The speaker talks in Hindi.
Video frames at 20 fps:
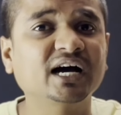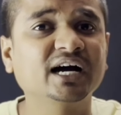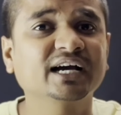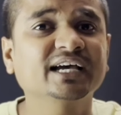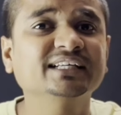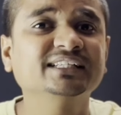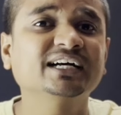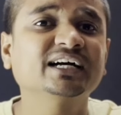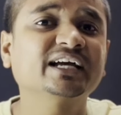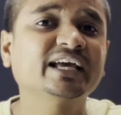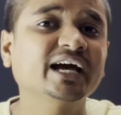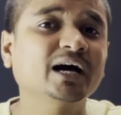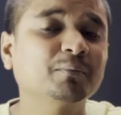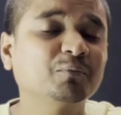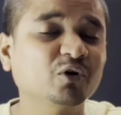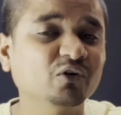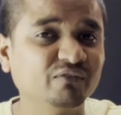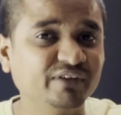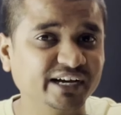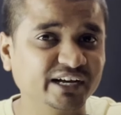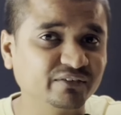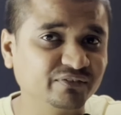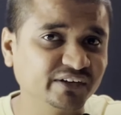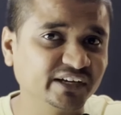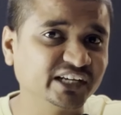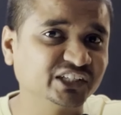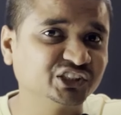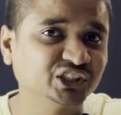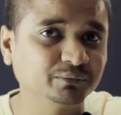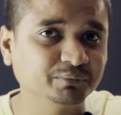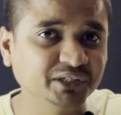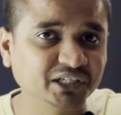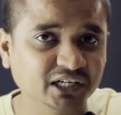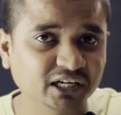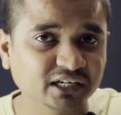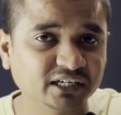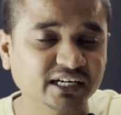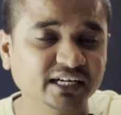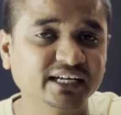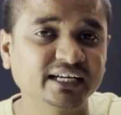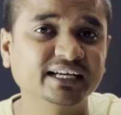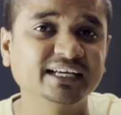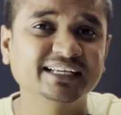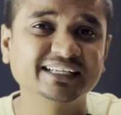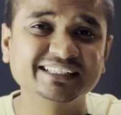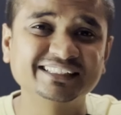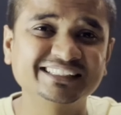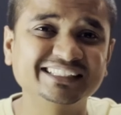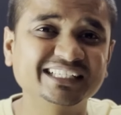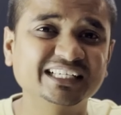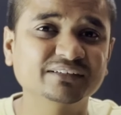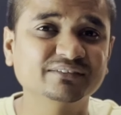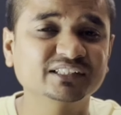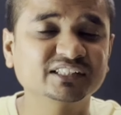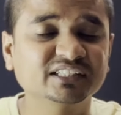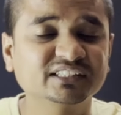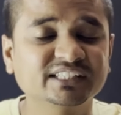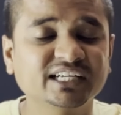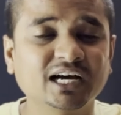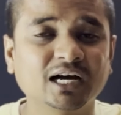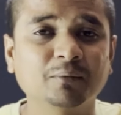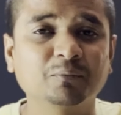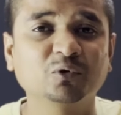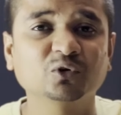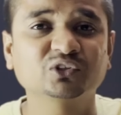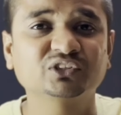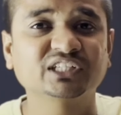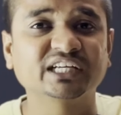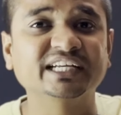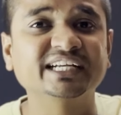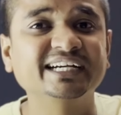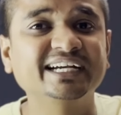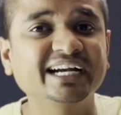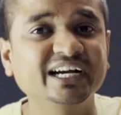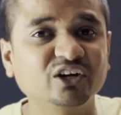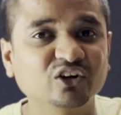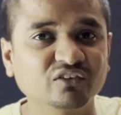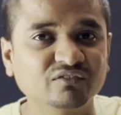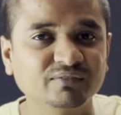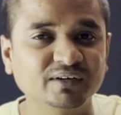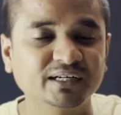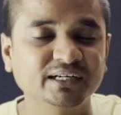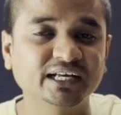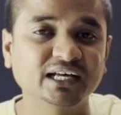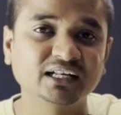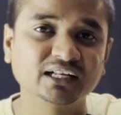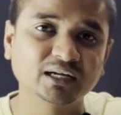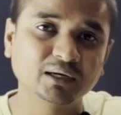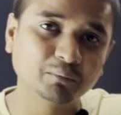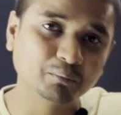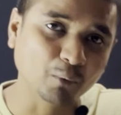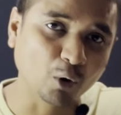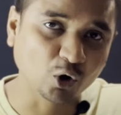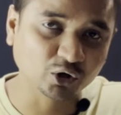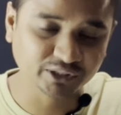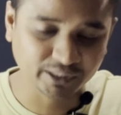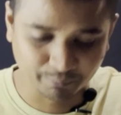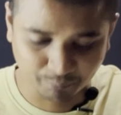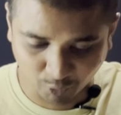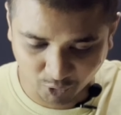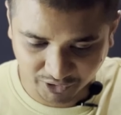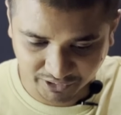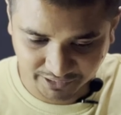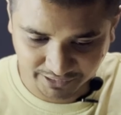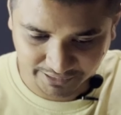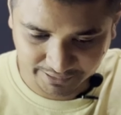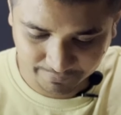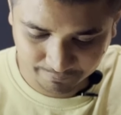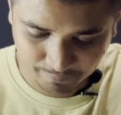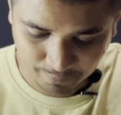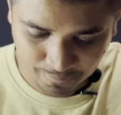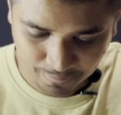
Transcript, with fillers: आगे जाके आपको वेरिफिकेशन भी करना है इसी की वजह से आपको सही डेट ऑफ बर्थ डालना बहुत इंपॉर्टेंट है